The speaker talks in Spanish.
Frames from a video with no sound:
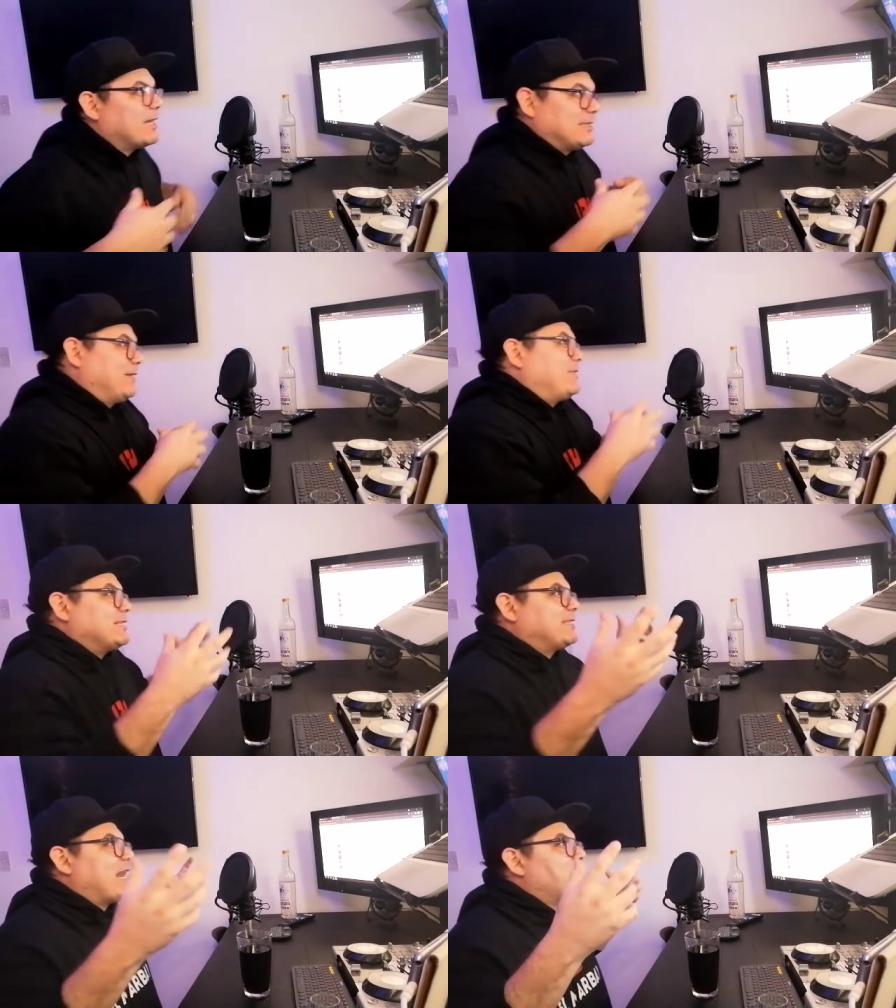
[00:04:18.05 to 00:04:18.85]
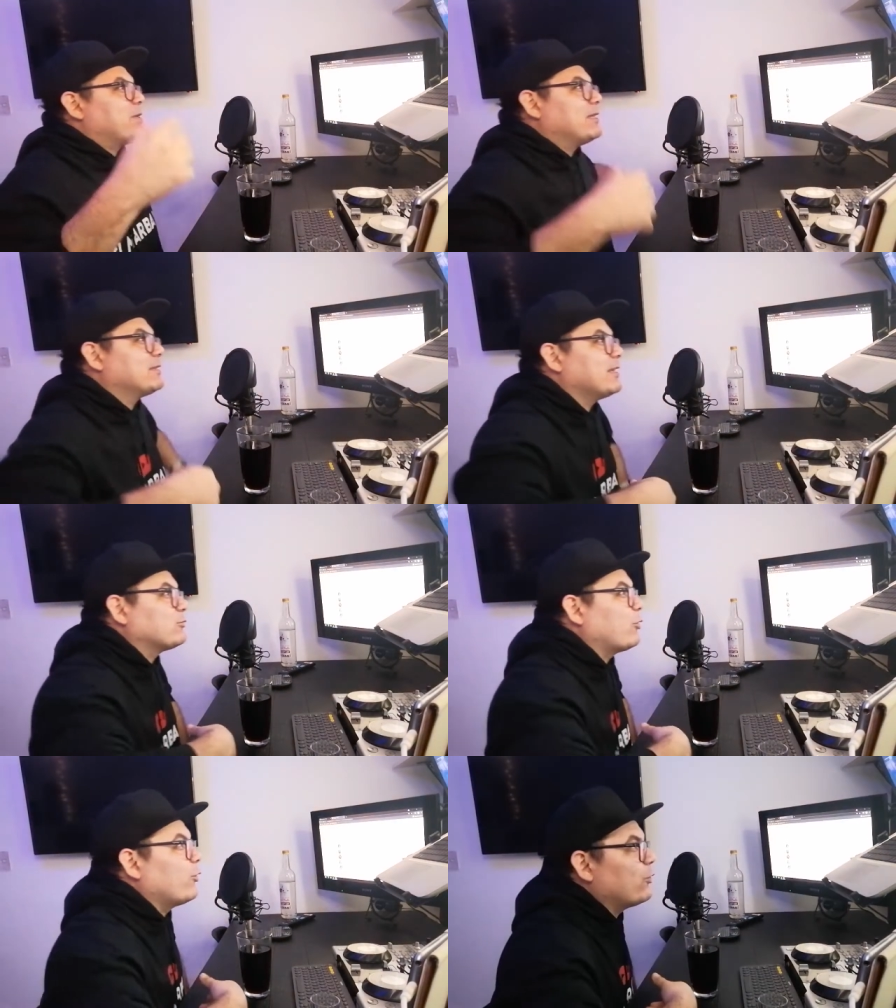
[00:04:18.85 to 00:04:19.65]
deben de estar al pendiente
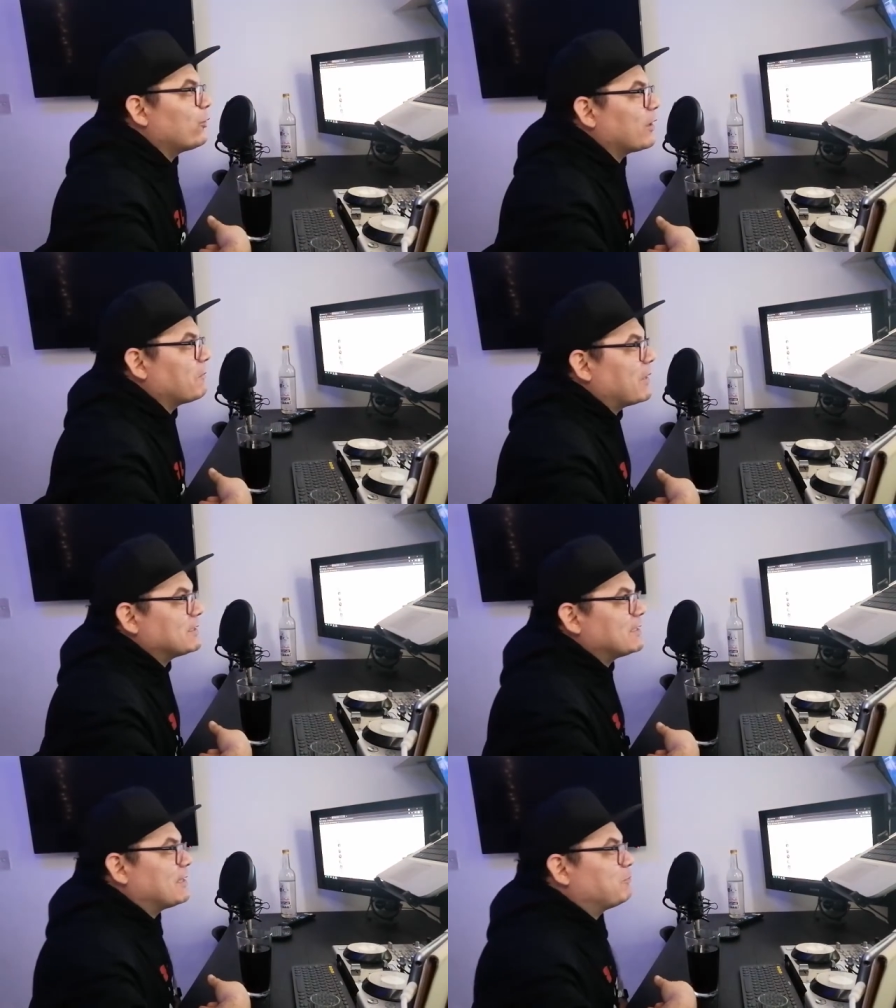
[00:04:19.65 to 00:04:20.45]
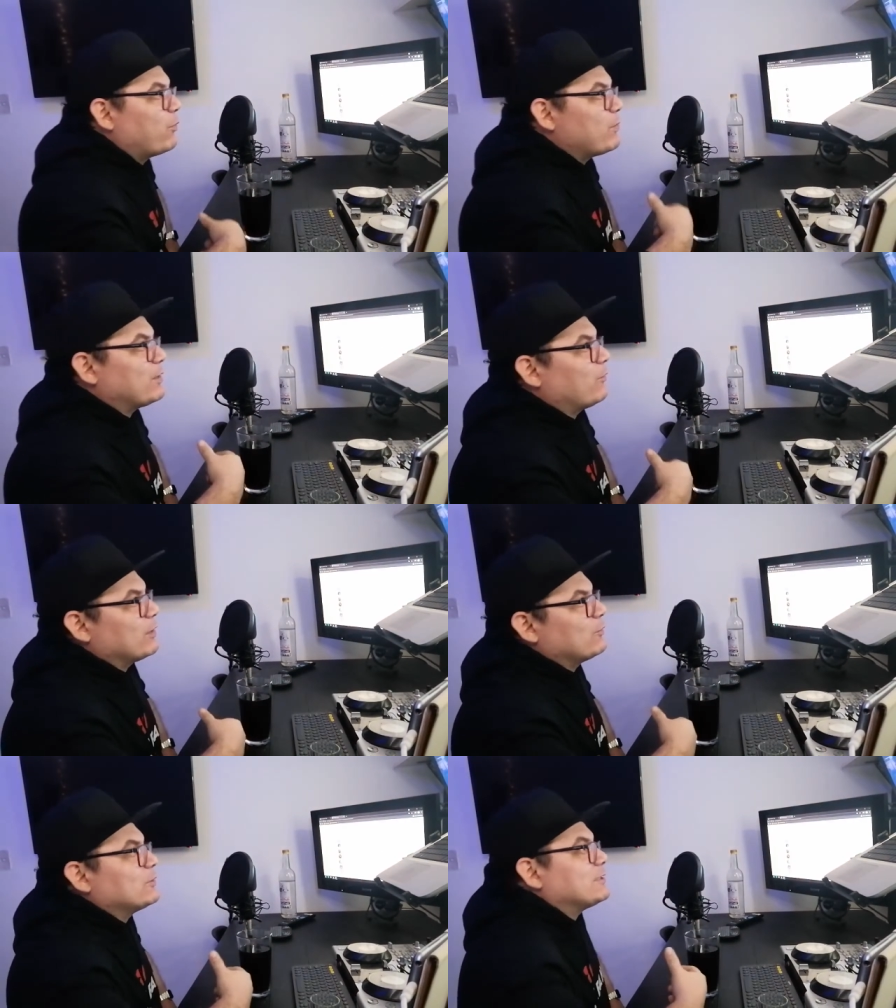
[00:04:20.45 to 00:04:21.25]
de todo lo que pasa en el
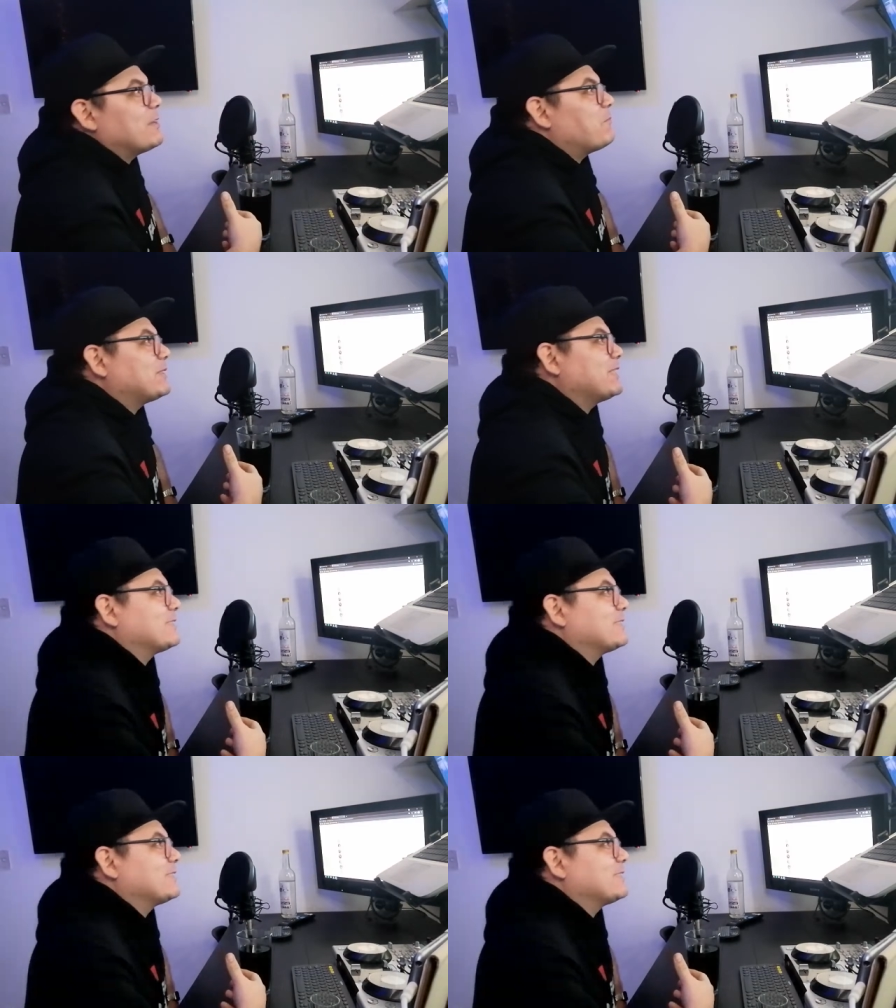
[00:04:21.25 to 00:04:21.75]
público y no siempre